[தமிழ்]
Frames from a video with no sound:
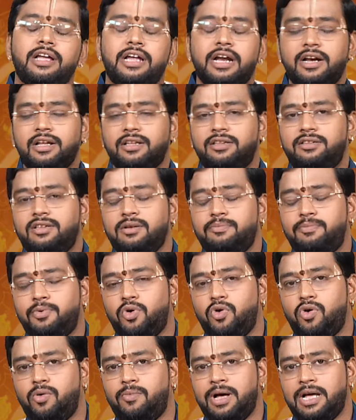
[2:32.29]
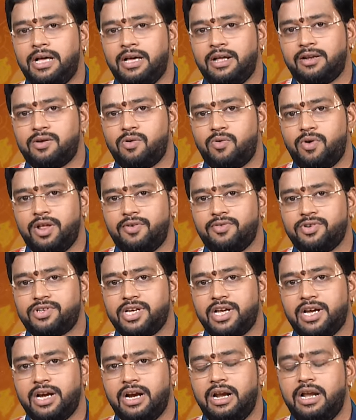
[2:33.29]
எழுத்துப்பூர்வமாக இருக்கக்கூடிய
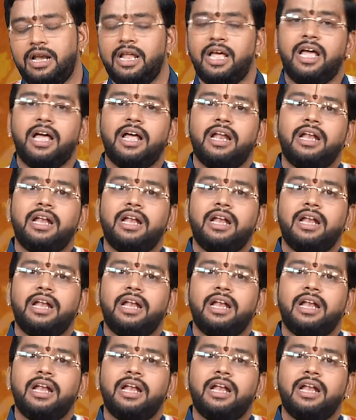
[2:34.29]
விஷயங்களில்